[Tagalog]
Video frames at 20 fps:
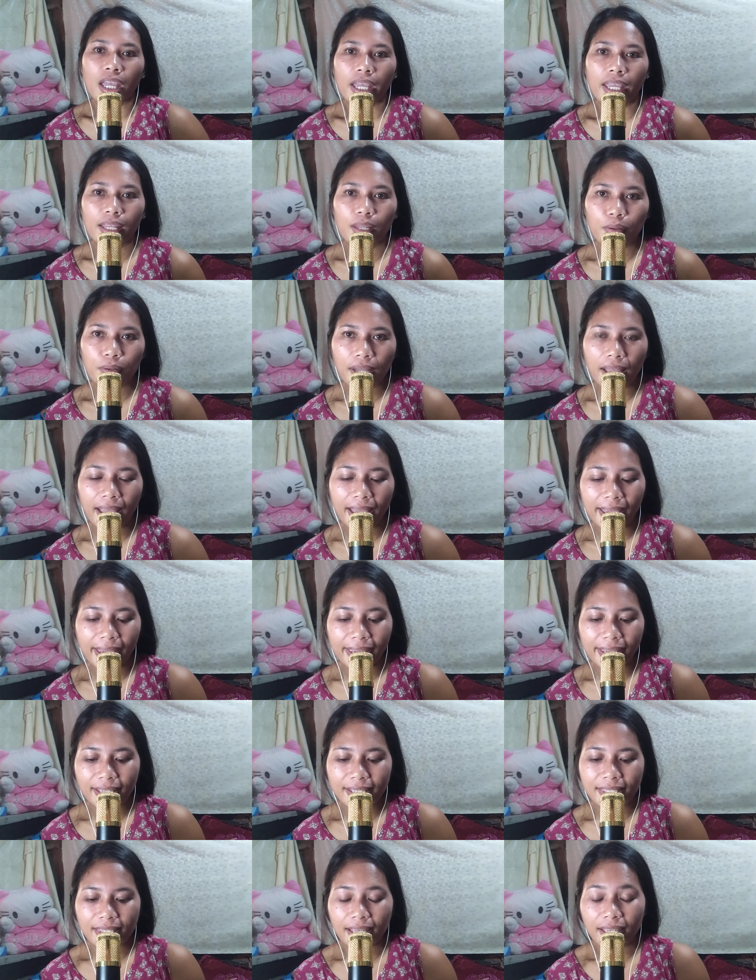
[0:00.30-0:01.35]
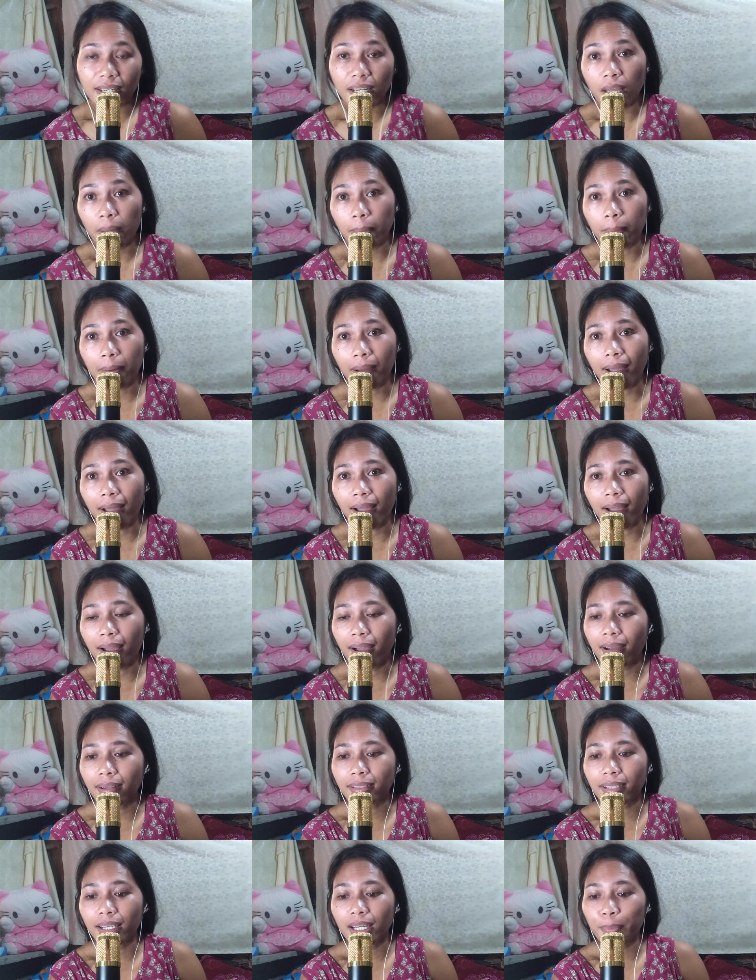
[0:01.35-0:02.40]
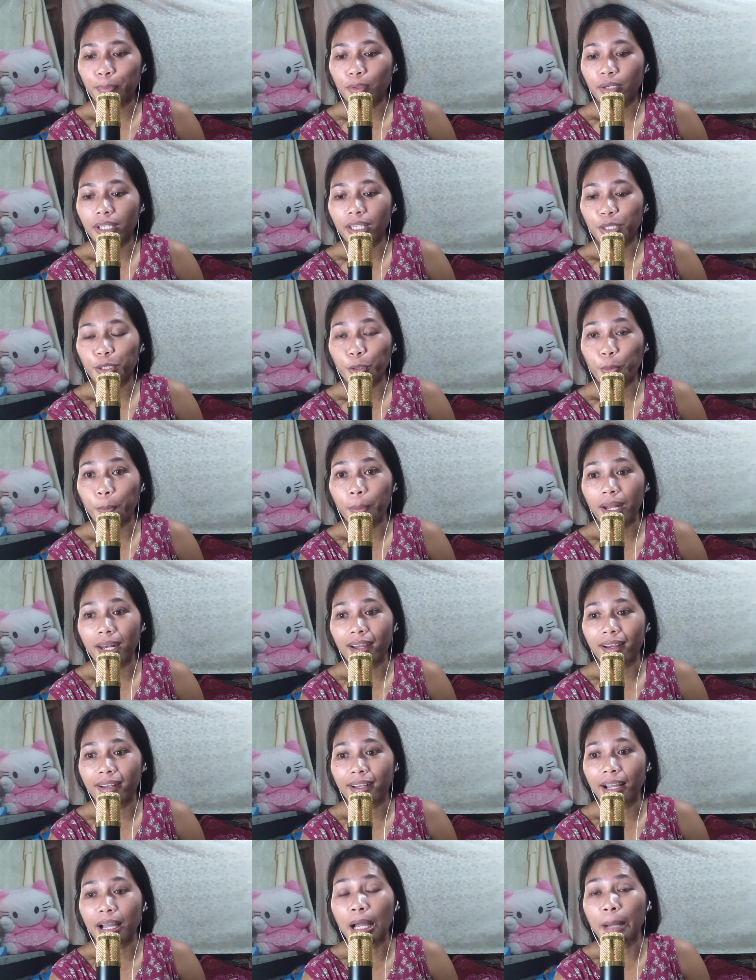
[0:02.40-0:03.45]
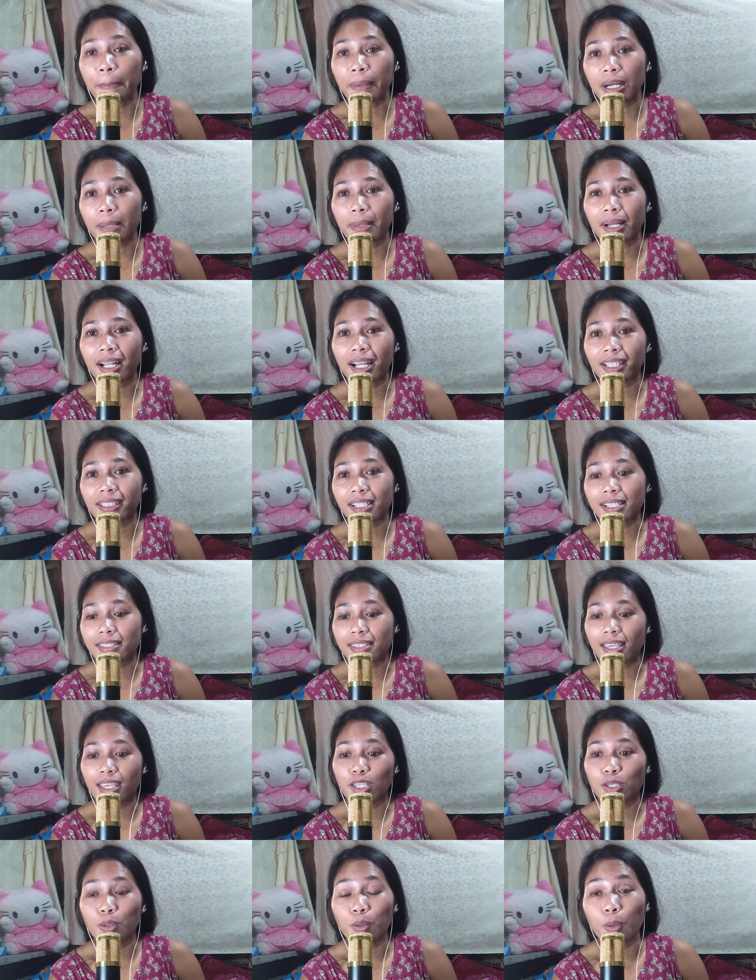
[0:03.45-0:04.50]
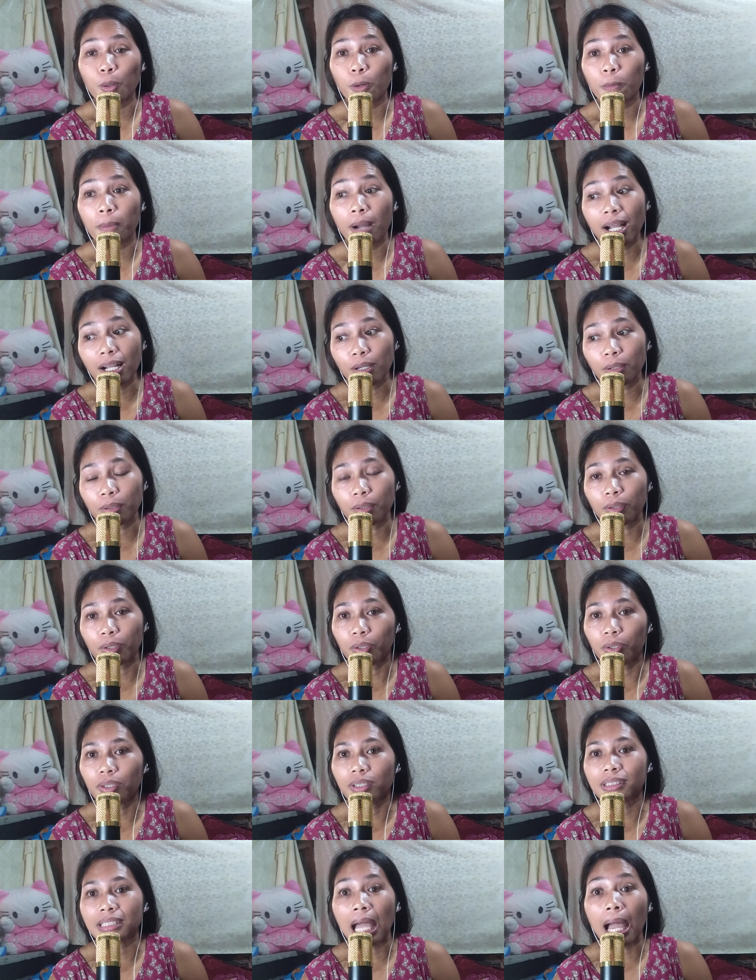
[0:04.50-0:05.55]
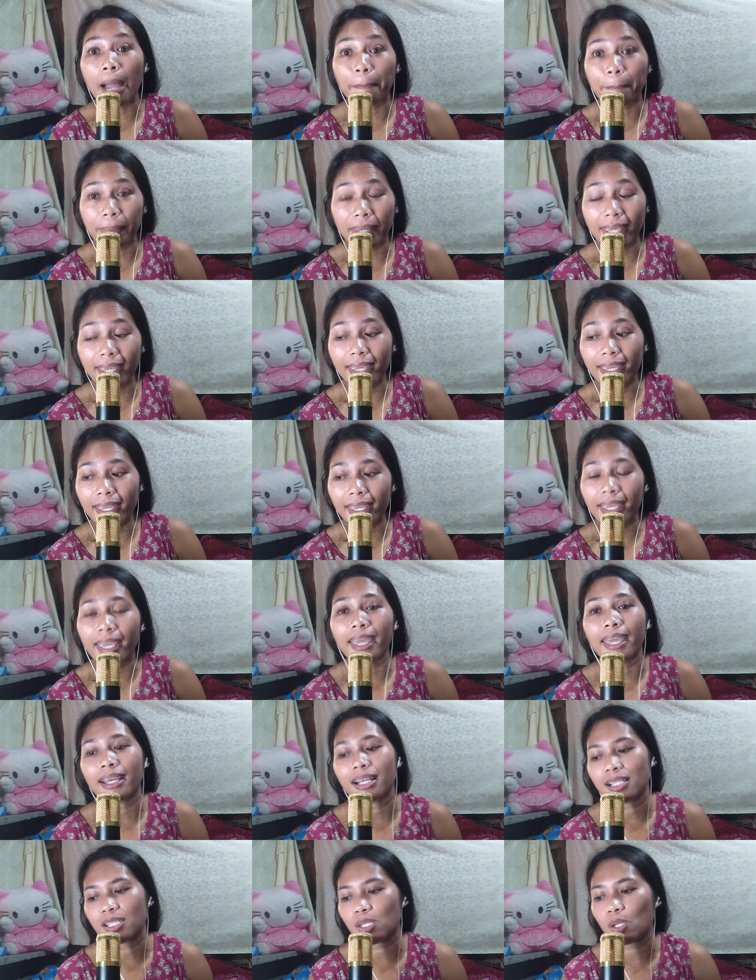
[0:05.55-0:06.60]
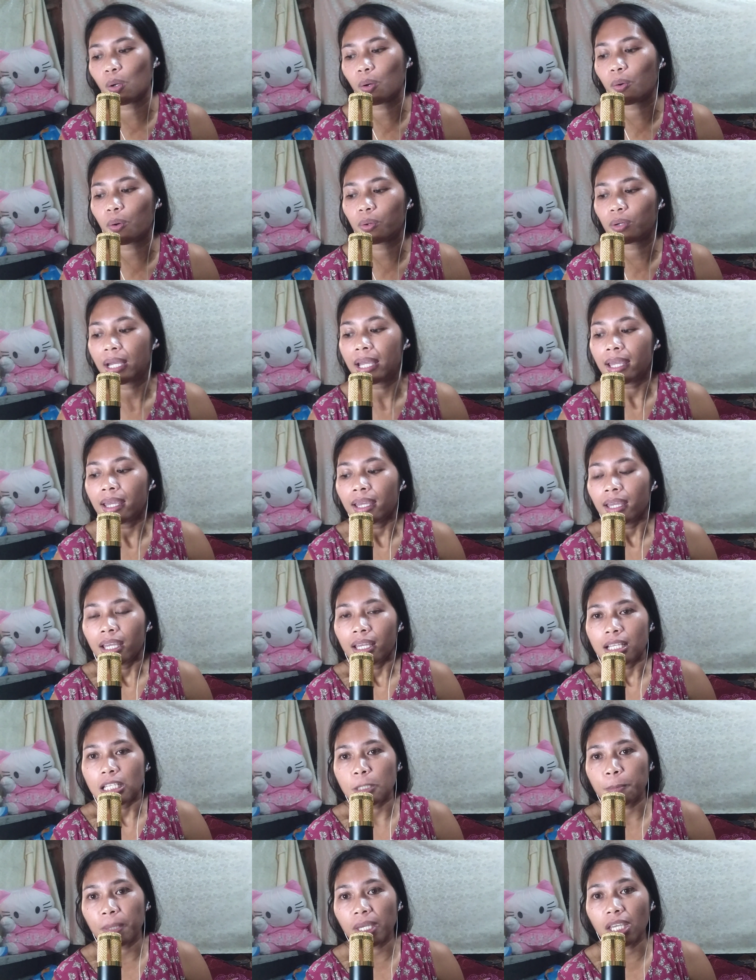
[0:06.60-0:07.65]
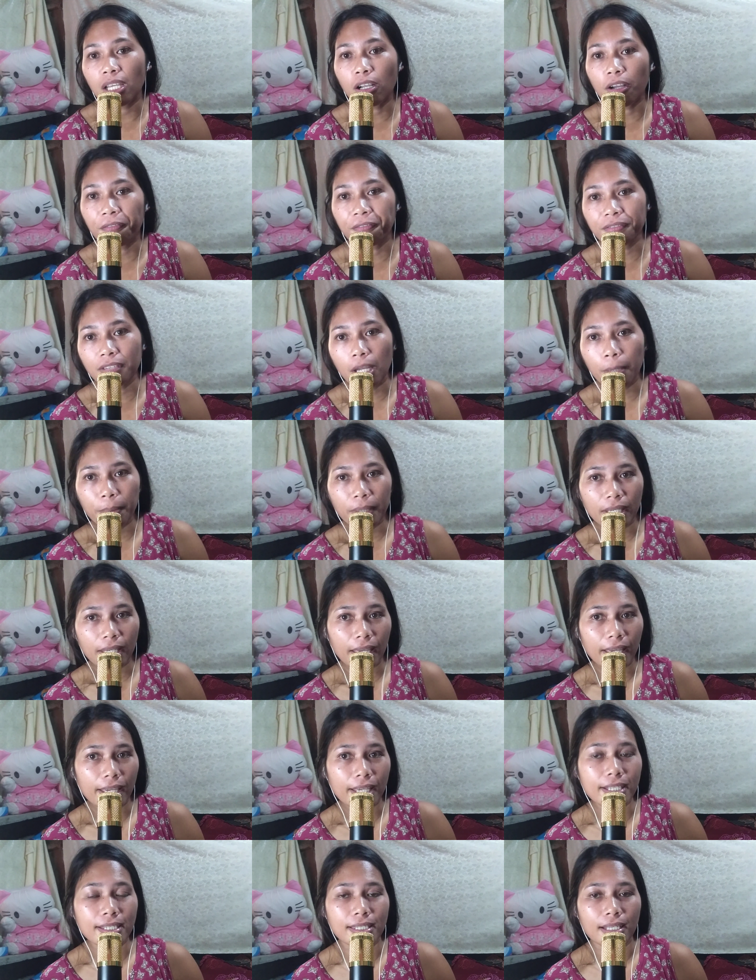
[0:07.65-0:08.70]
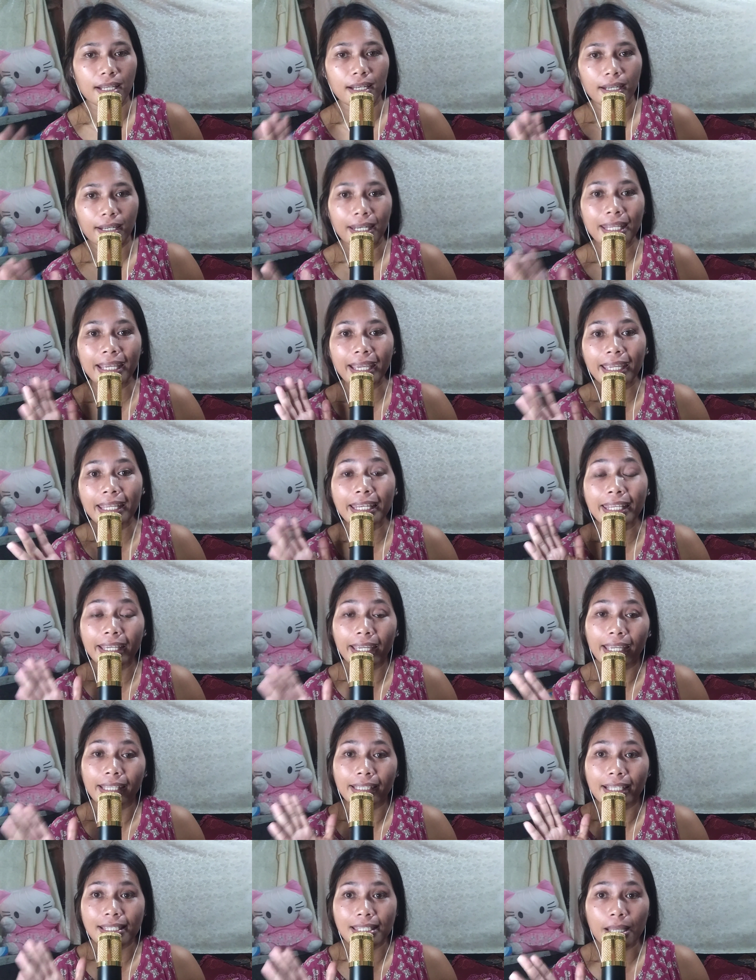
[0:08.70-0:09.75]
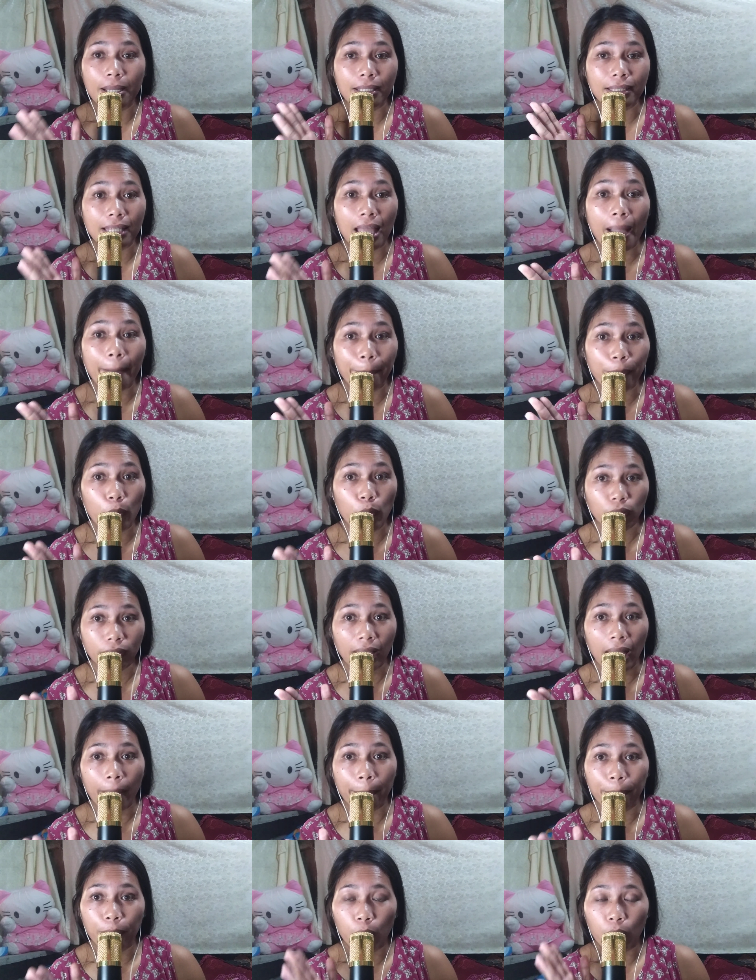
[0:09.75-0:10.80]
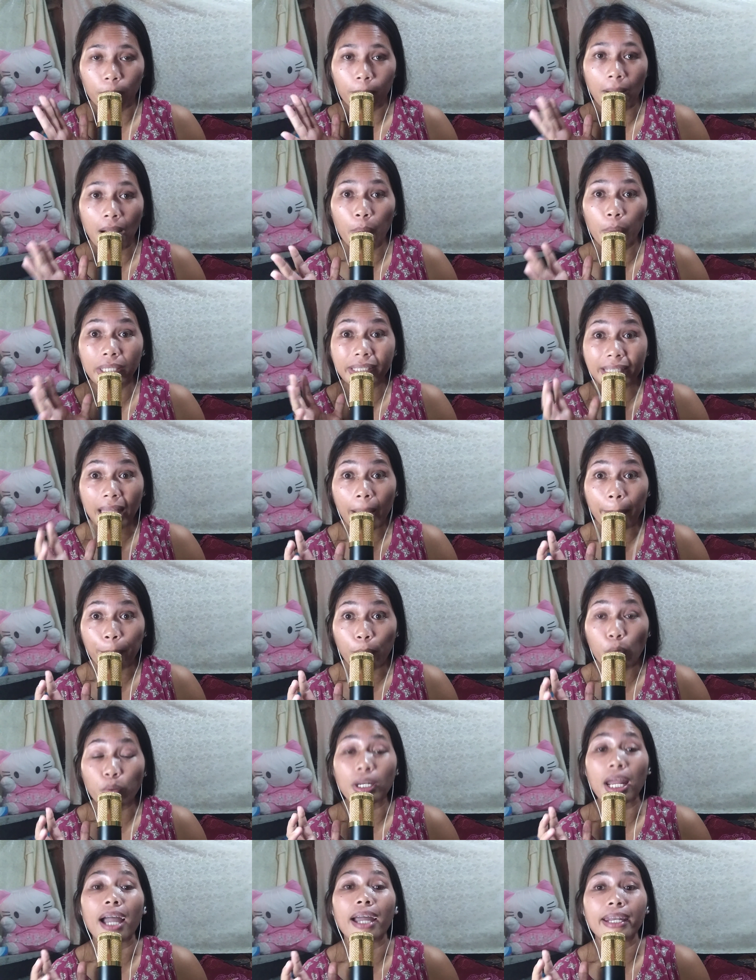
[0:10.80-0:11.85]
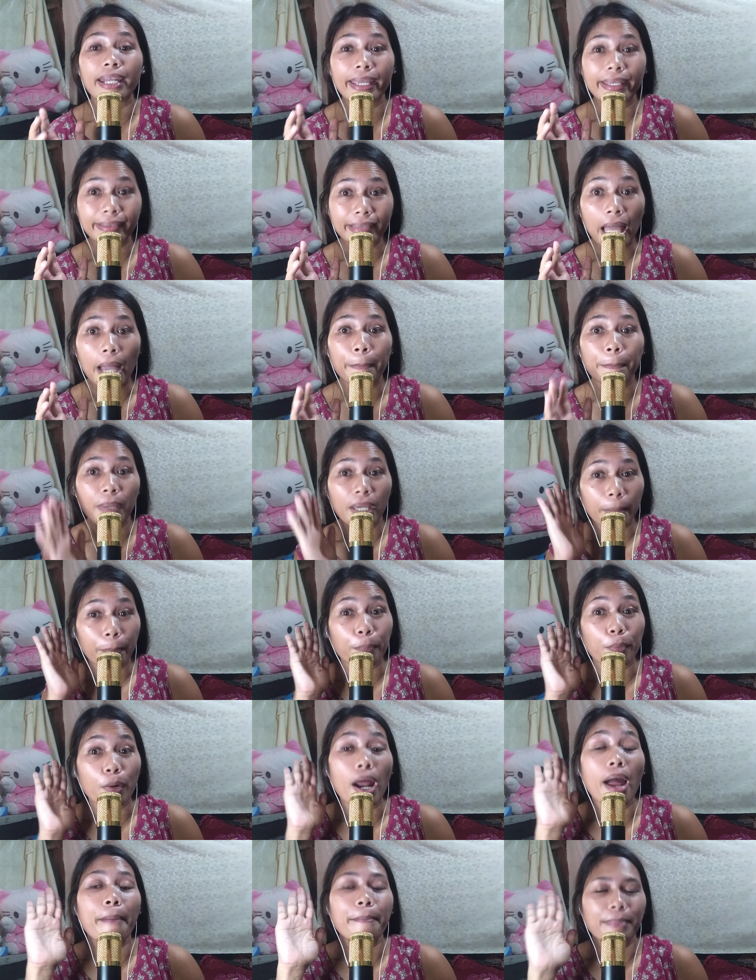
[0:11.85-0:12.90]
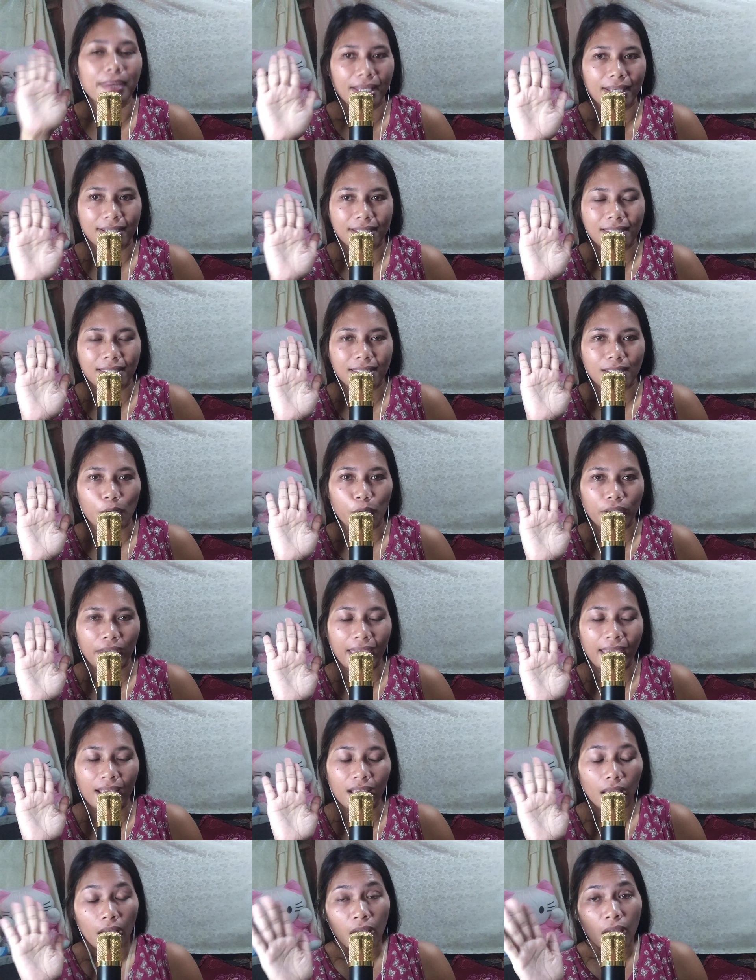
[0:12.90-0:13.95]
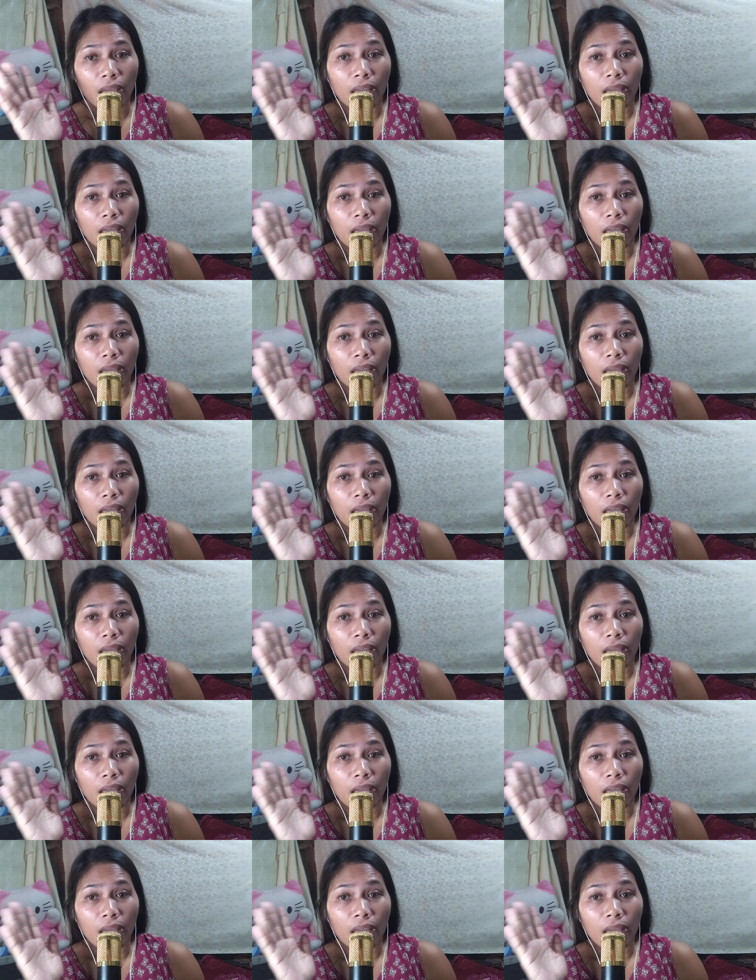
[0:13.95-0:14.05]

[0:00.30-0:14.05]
Hello guys, and I'm back. Nana po ng inyong palangga para maghatag sa inyo og bagong topic. So, speaking of topic guys, likay-likay ta sa tapok-tapok. Bawat tapok na anay topic, promise, okay?